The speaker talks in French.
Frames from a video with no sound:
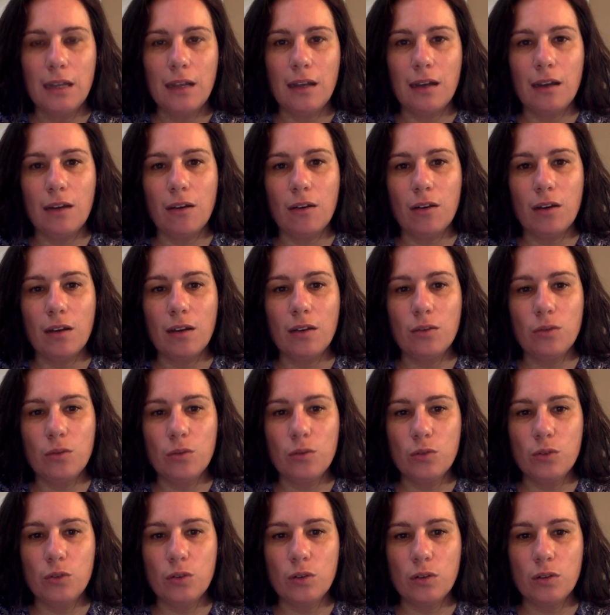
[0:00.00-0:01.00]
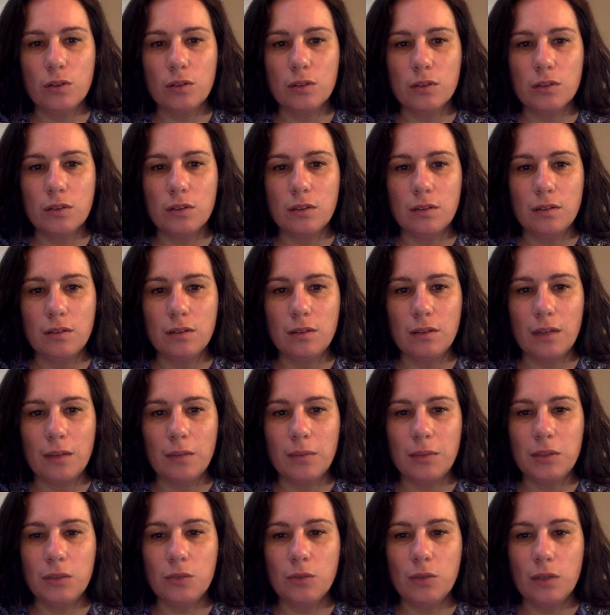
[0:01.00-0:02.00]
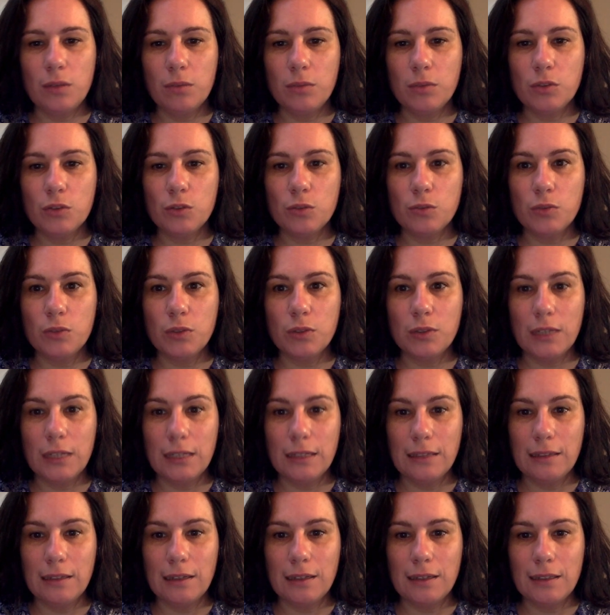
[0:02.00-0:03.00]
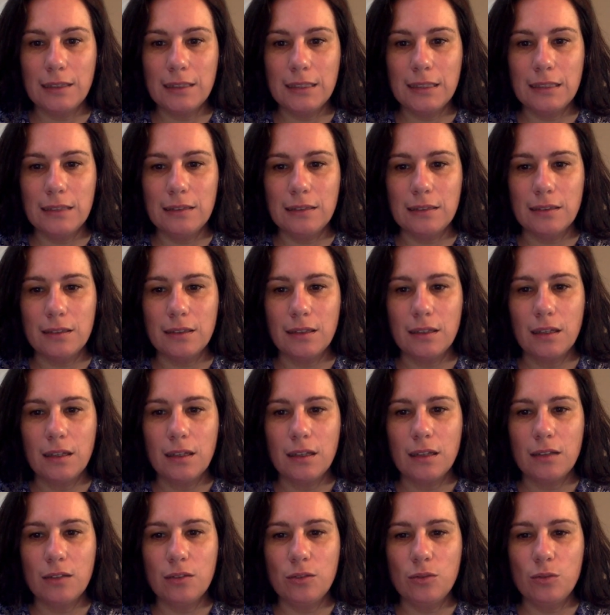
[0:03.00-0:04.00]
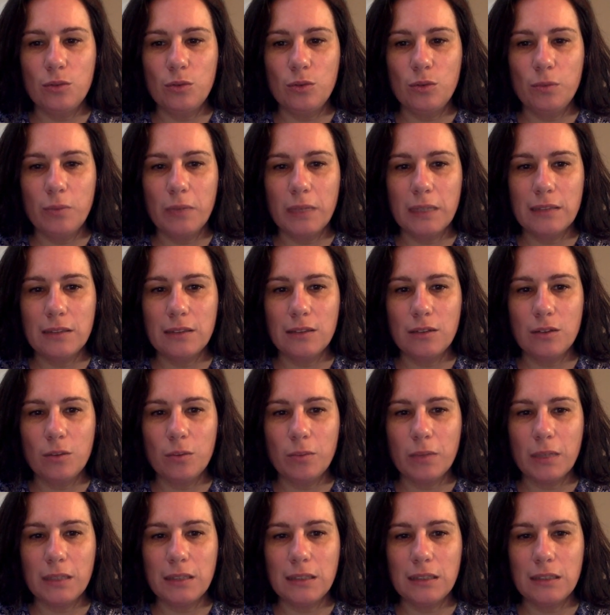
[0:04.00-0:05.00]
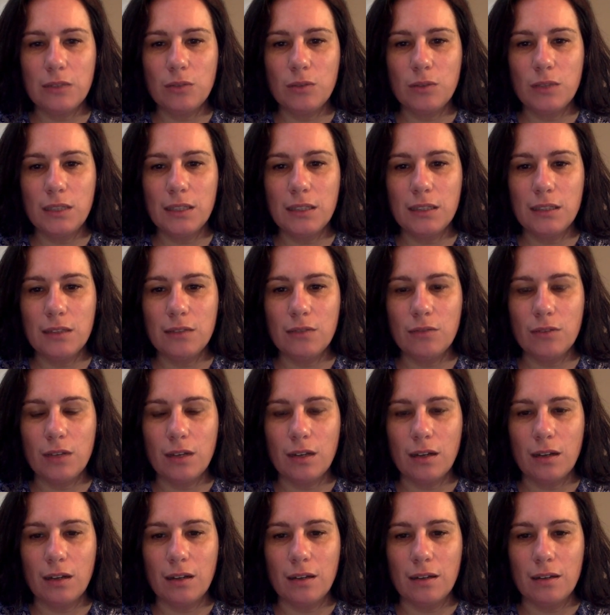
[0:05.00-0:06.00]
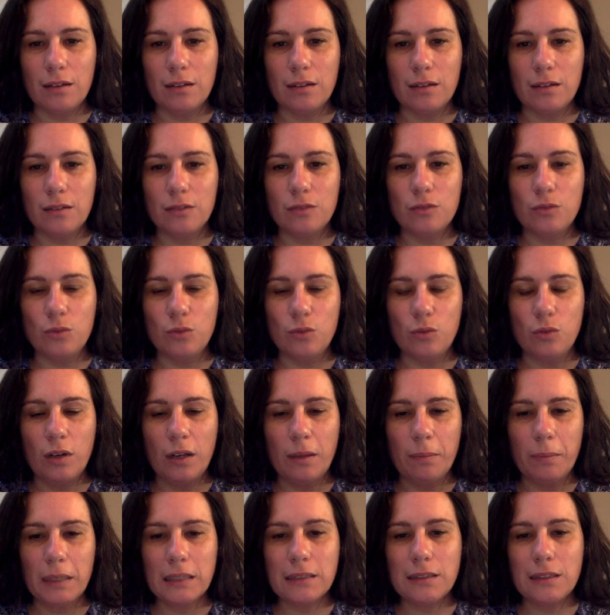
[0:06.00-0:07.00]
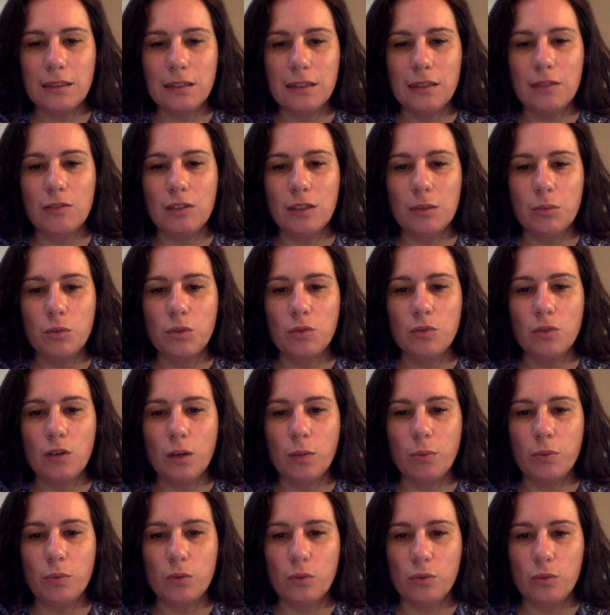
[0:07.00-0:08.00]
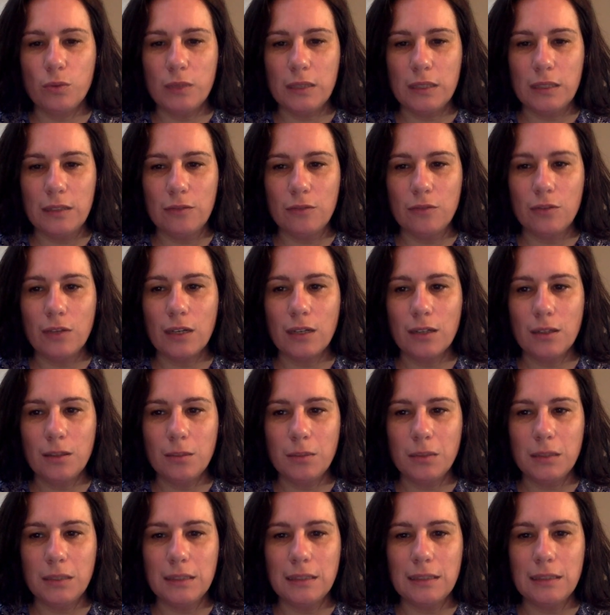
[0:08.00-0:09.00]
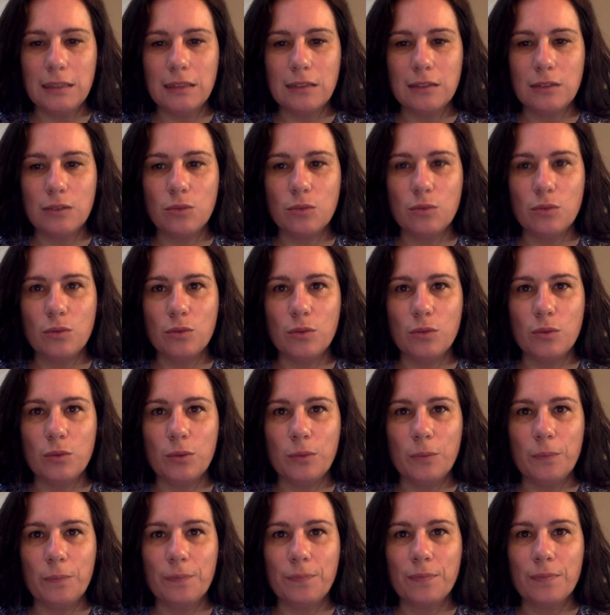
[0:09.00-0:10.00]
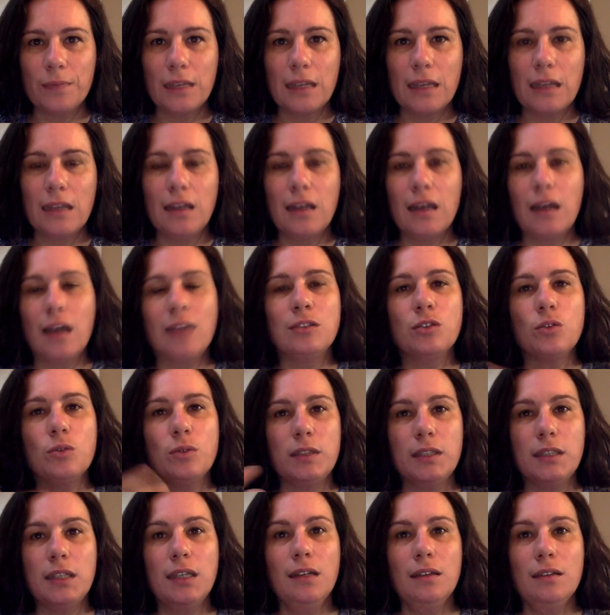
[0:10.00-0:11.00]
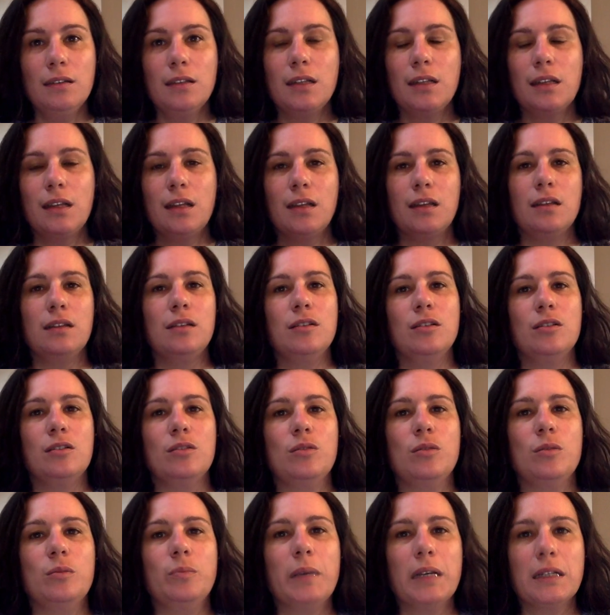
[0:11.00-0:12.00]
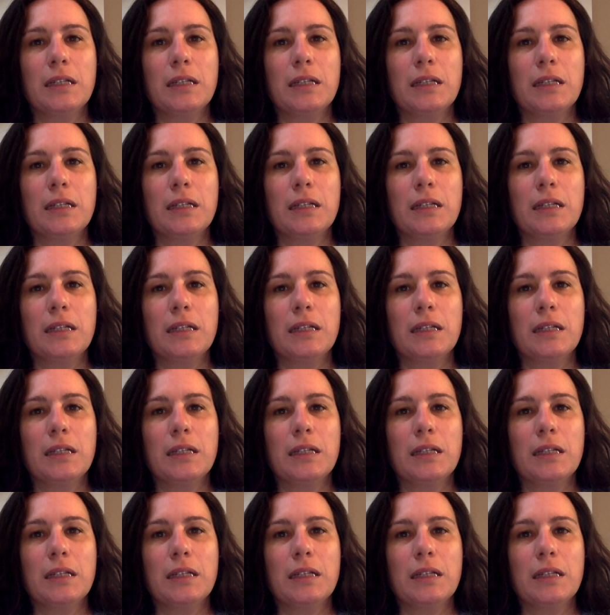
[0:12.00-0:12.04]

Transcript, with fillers: Alors là, en l'occurrence, euh, habituellement, je me connecte à un guide, euh, une personne en particulier qui va, de, la personne qui vient me voir pour lui faire une méditation associés, euh,